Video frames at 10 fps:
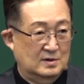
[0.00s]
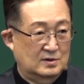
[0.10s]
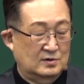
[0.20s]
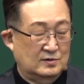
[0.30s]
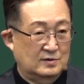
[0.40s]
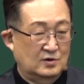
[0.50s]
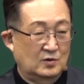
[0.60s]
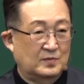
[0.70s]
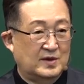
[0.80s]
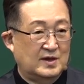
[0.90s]
또는
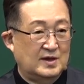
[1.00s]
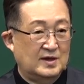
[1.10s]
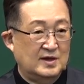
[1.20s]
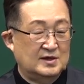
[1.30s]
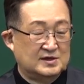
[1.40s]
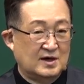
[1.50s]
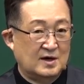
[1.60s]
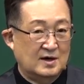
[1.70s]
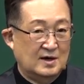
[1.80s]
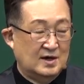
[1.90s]
욥기
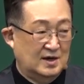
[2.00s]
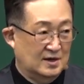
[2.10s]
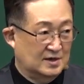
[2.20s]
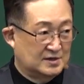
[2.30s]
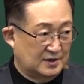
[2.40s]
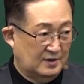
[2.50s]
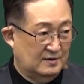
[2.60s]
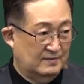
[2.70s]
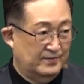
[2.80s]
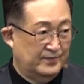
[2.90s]
2장 1절
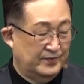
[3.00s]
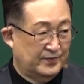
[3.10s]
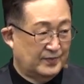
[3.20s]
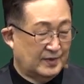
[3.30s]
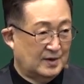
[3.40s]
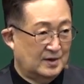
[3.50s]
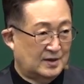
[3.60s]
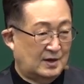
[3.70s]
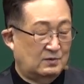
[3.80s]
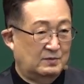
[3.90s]

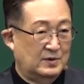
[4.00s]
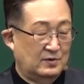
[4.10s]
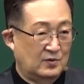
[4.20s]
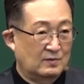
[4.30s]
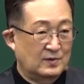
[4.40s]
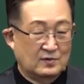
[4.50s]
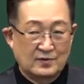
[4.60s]
다 보면 욥을